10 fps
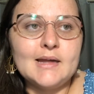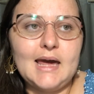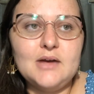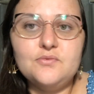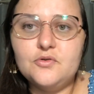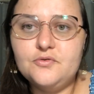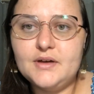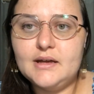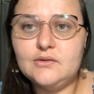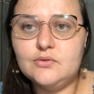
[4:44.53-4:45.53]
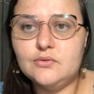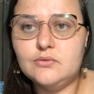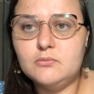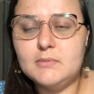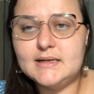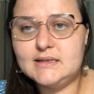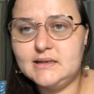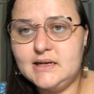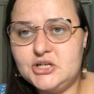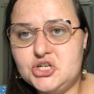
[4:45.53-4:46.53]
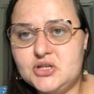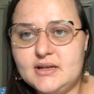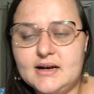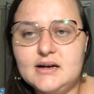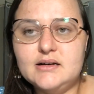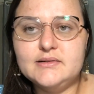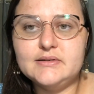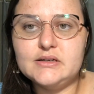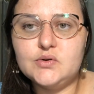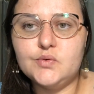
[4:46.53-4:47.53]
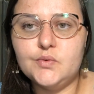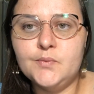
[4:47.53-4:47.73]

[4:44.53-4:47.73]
envolvendo um acidente de trânsito,